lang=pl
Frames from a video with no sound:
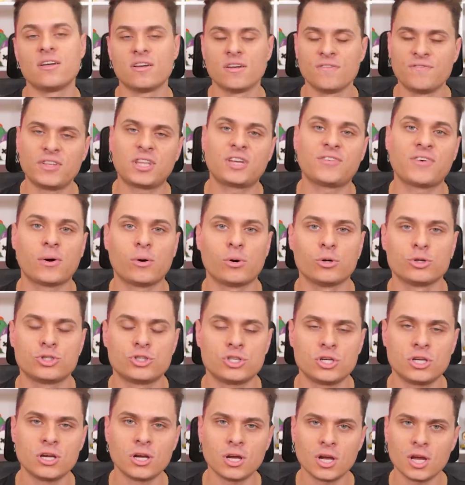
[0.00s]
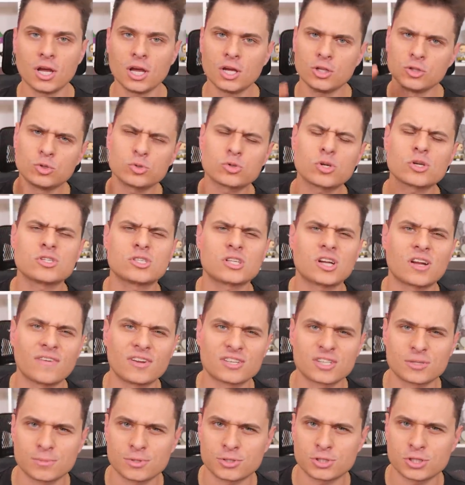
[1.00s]
wytrwałości, Dużo
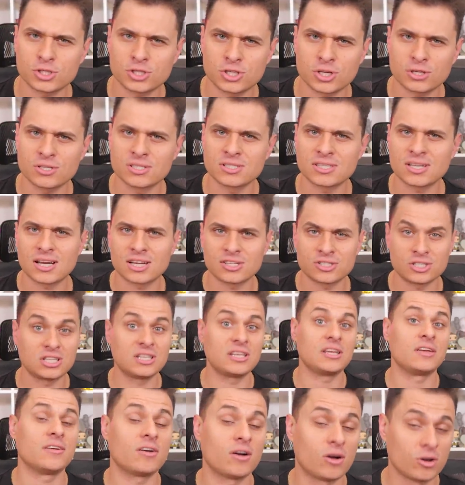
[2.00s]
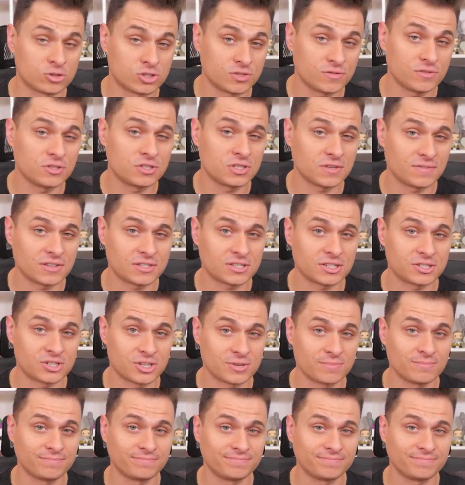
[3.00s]
zdrowia, żebyście się nie zarazili, oczywiście wiecie czym.